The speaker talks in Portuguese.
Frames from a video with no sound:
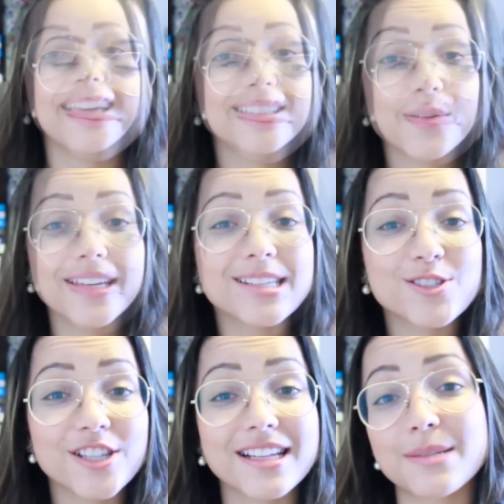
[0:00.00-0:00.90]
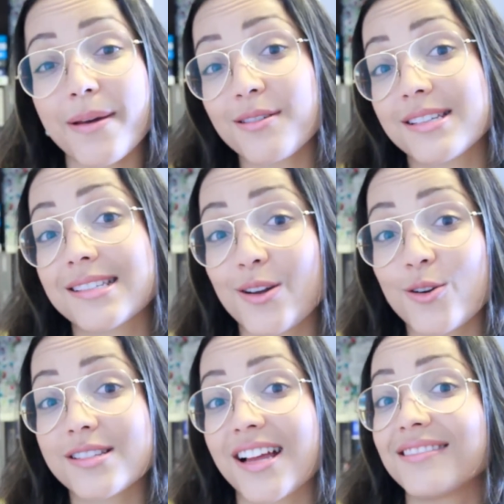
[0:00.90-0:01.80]
Então é isso, gente. Espero que vocês
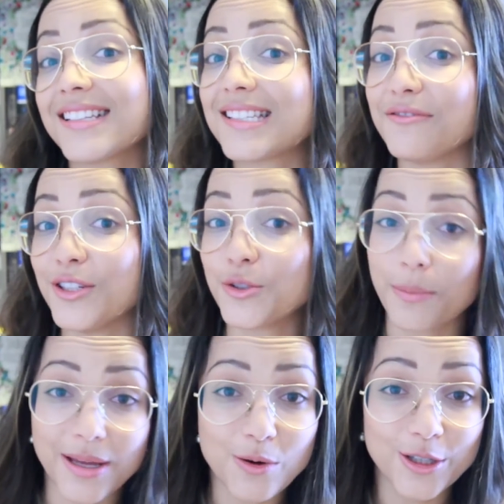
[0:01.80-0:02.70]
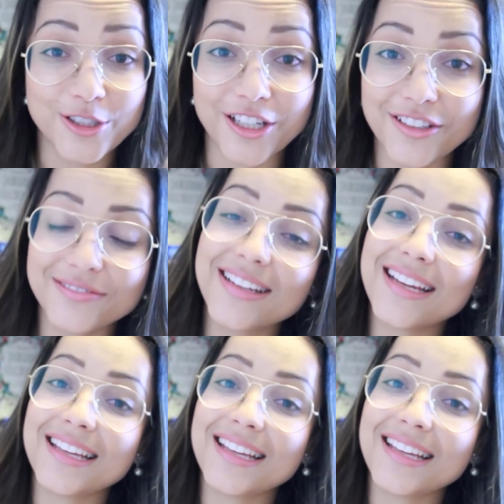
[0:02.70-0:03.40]
tenham gostado desse vídeo bem curtinho.